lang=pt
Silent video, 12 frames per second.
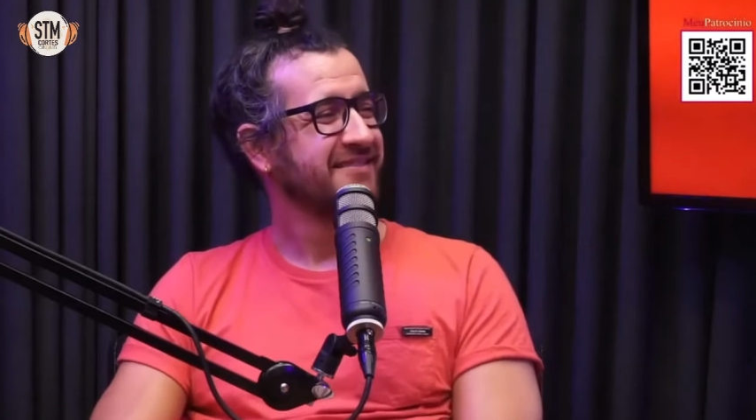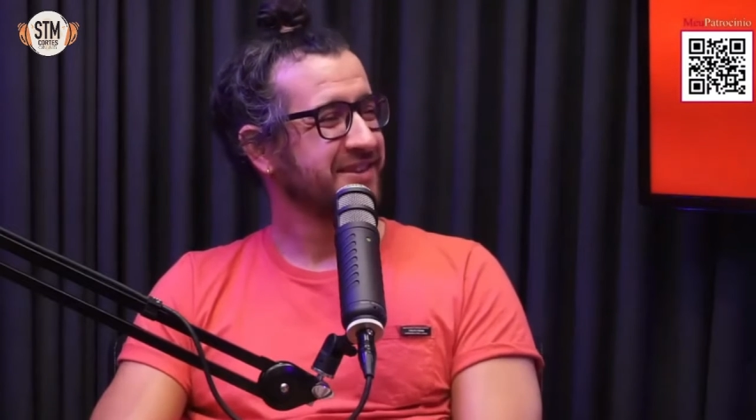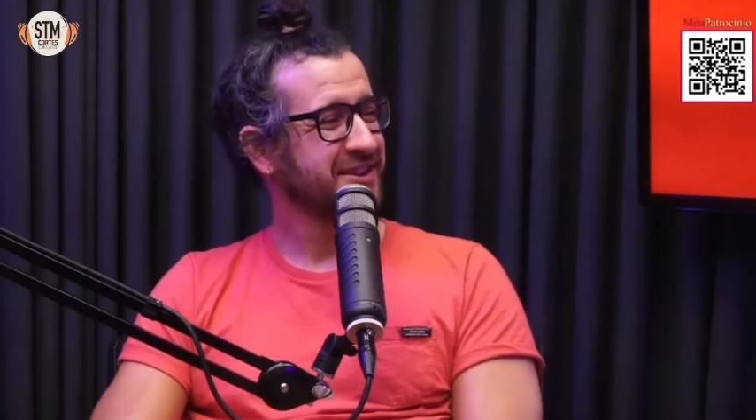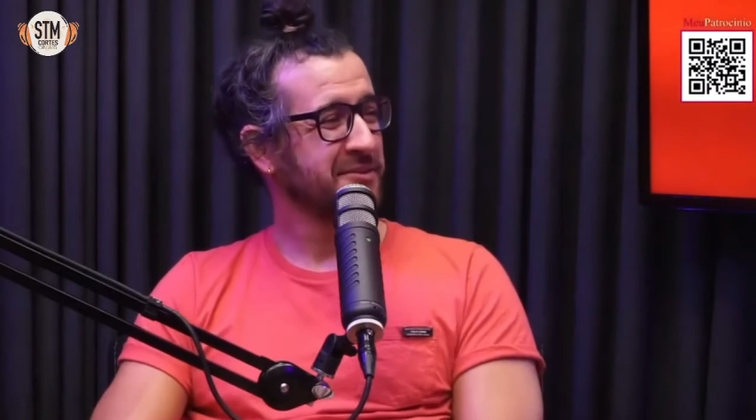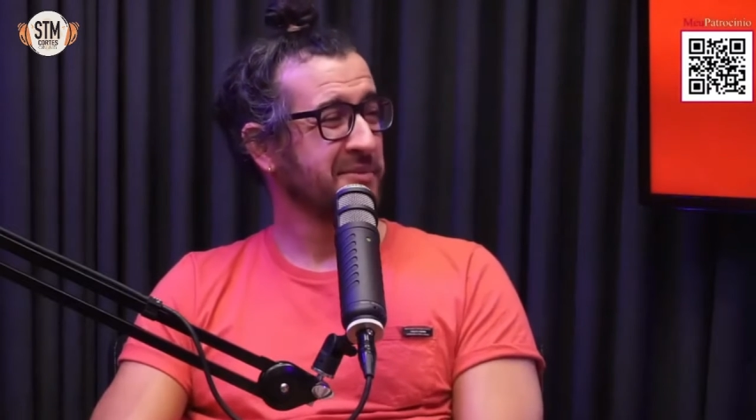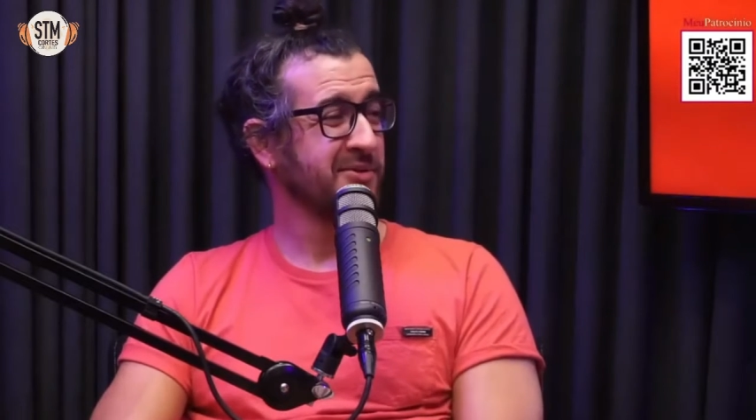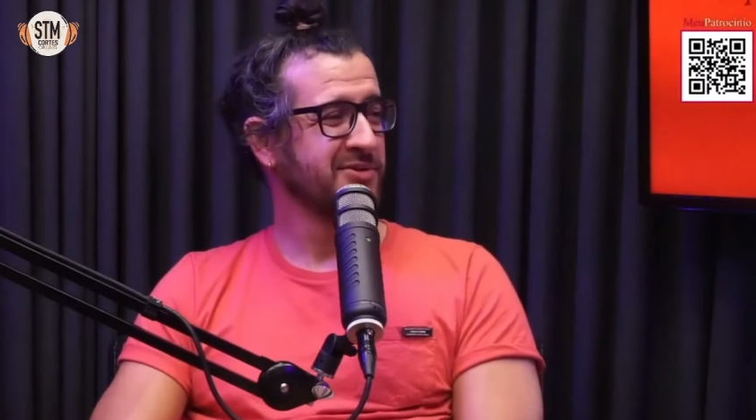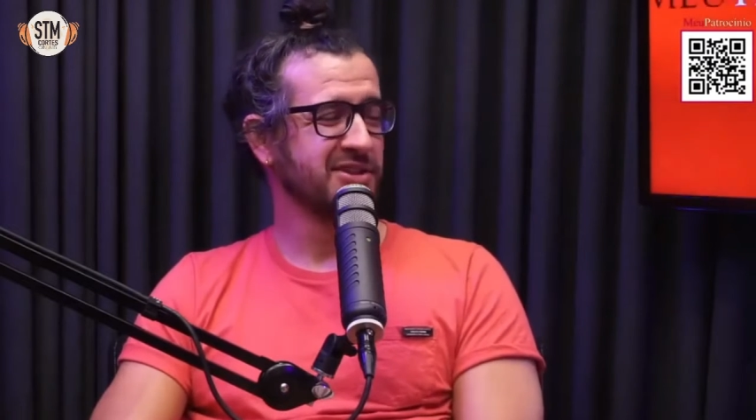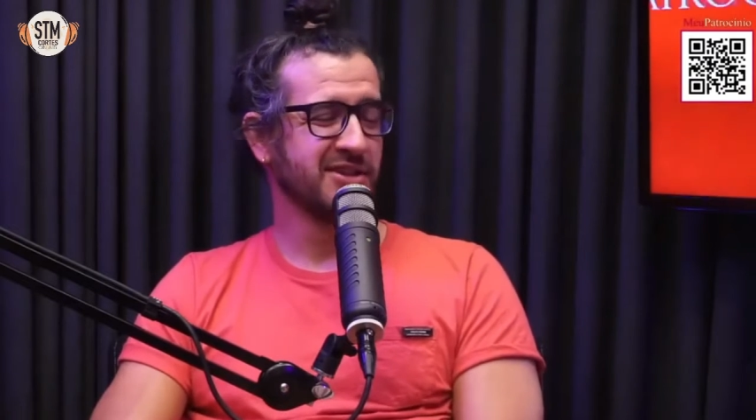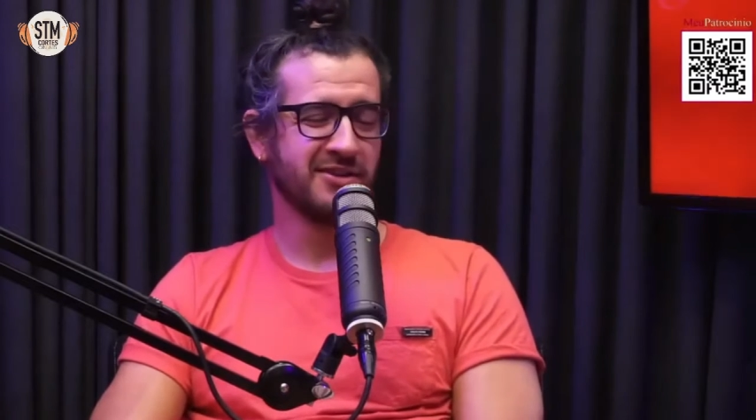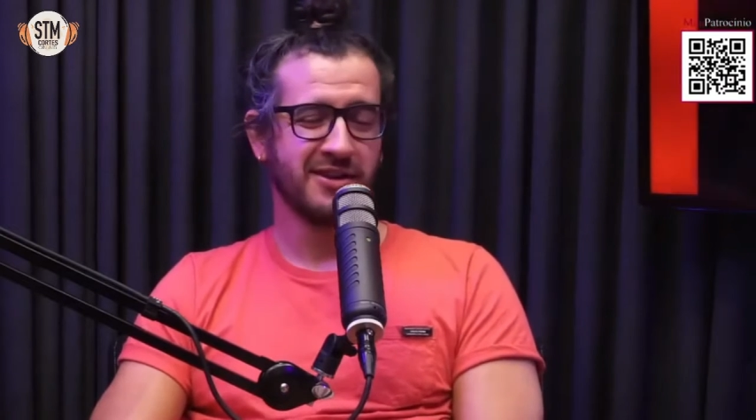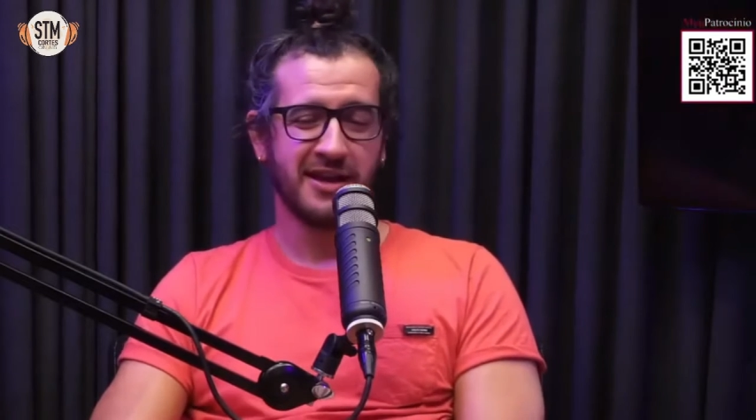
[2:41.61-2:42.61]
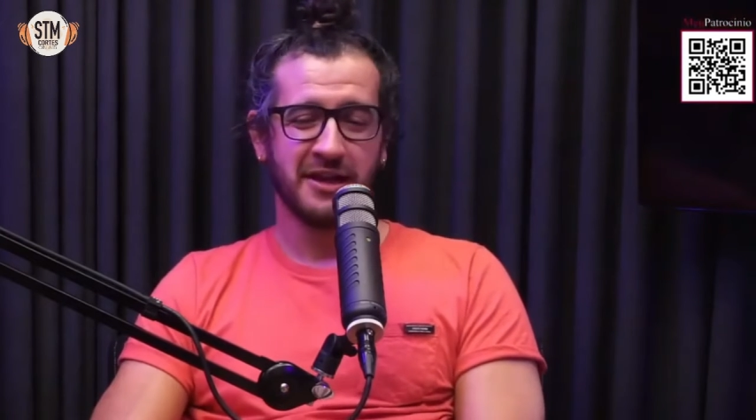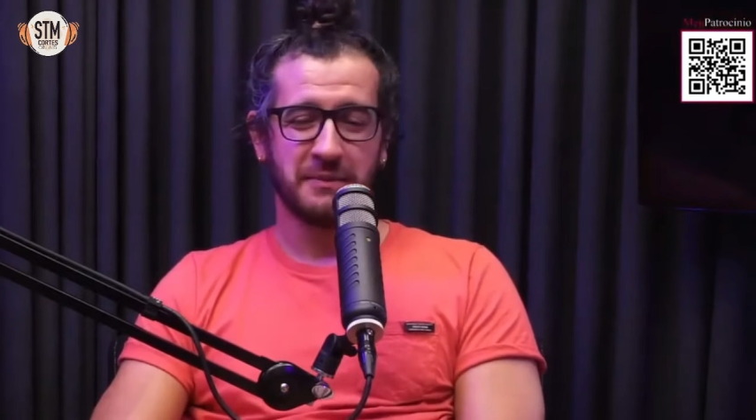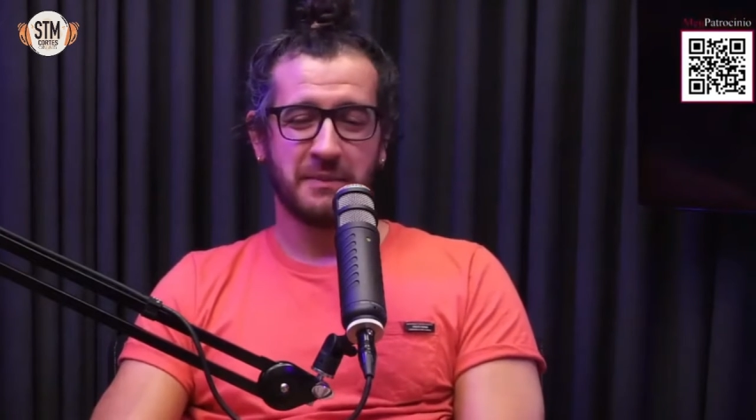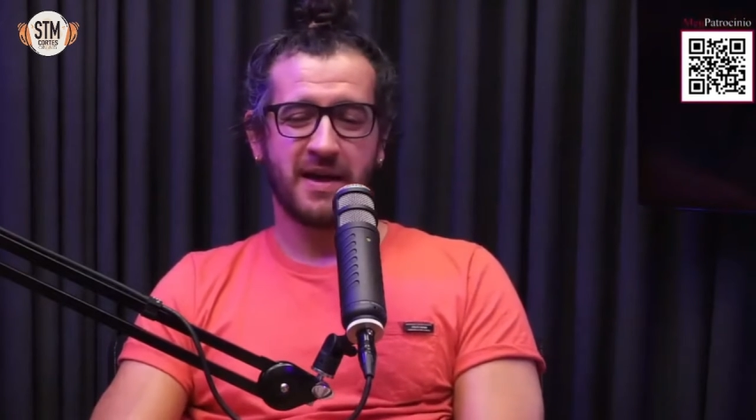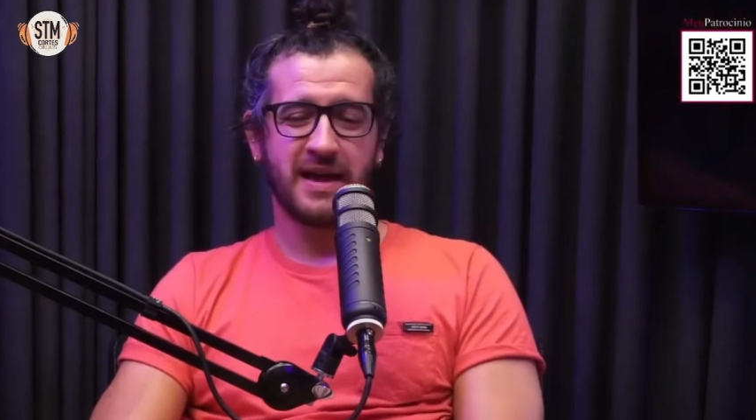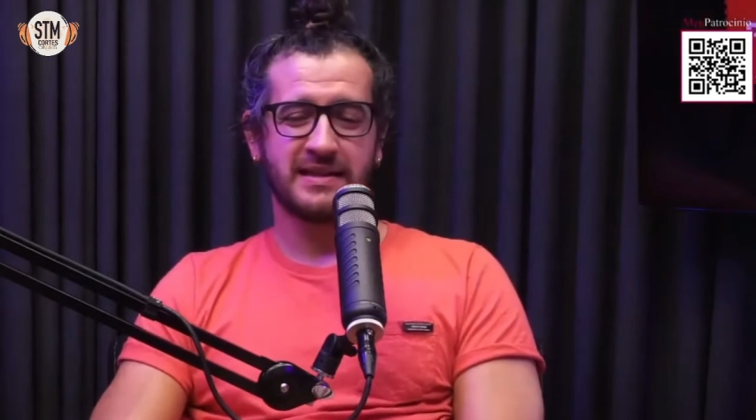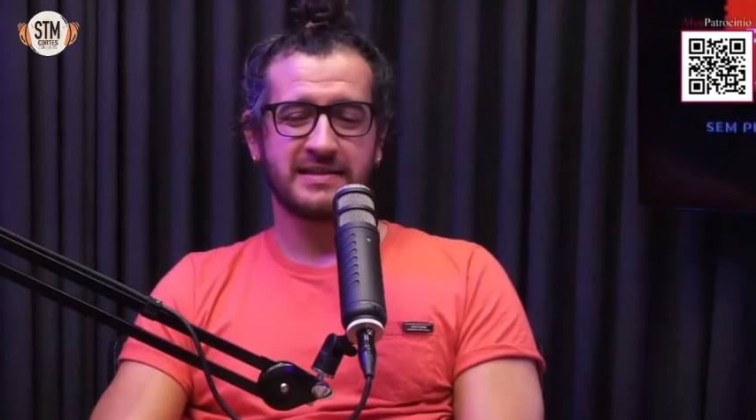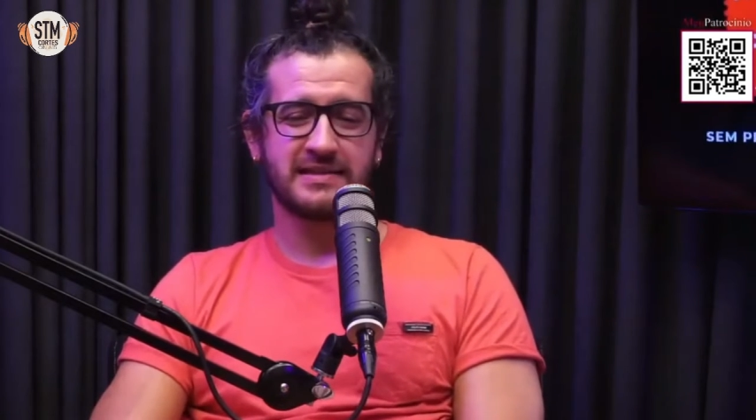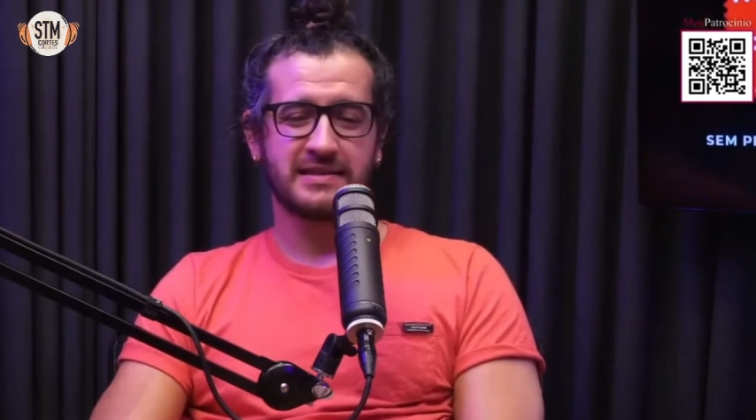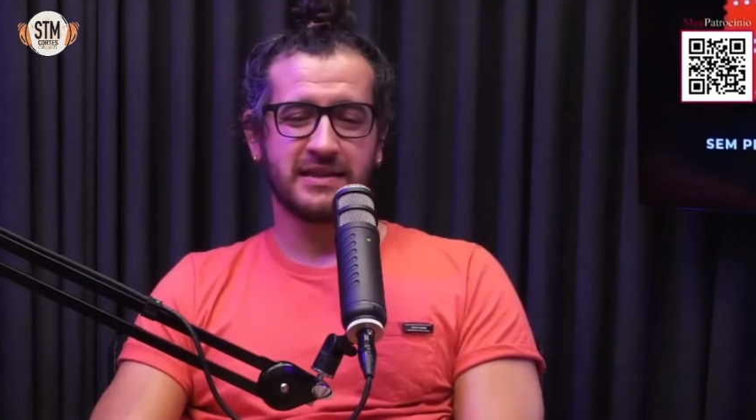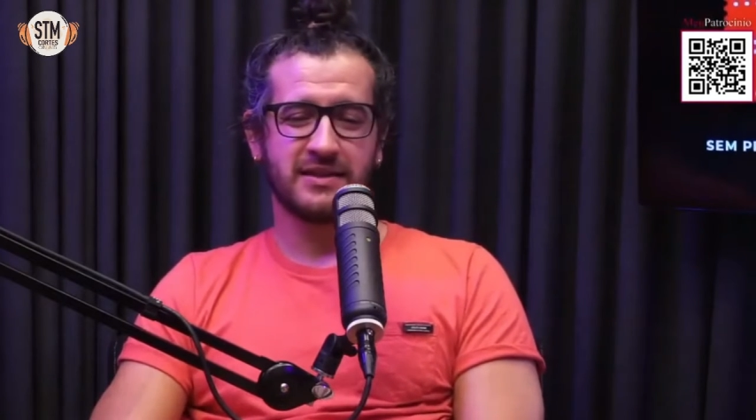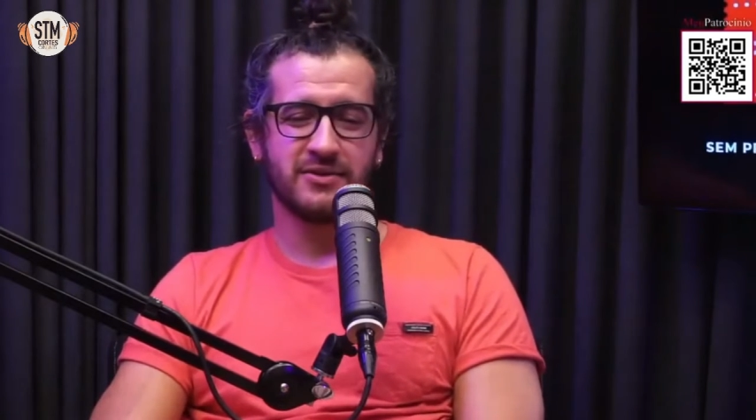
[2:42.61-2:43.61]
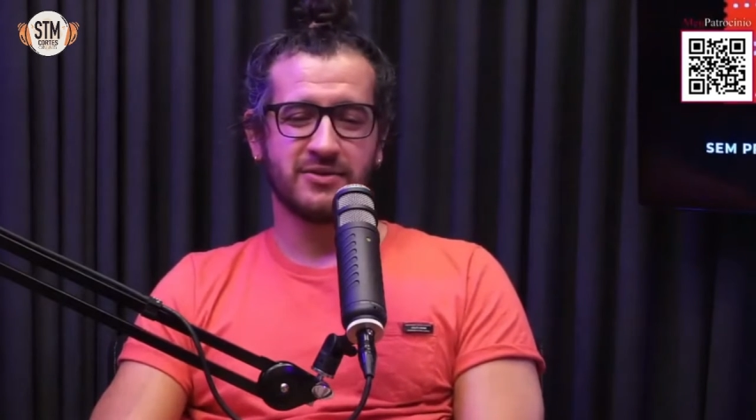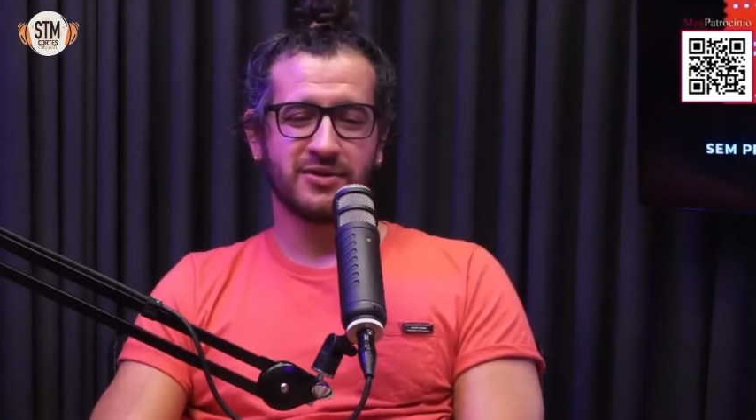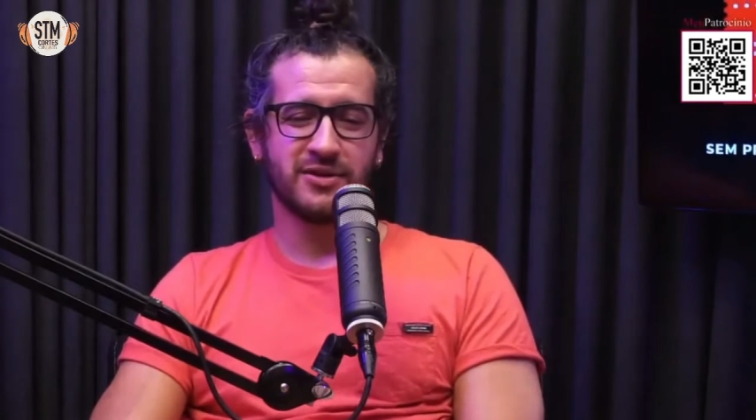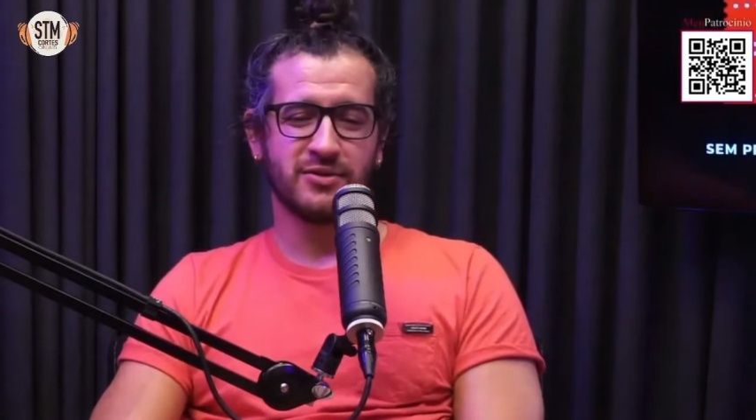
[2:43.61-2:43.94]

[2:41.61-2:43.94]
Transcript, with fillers: vai tomar um tiro. Mas eu,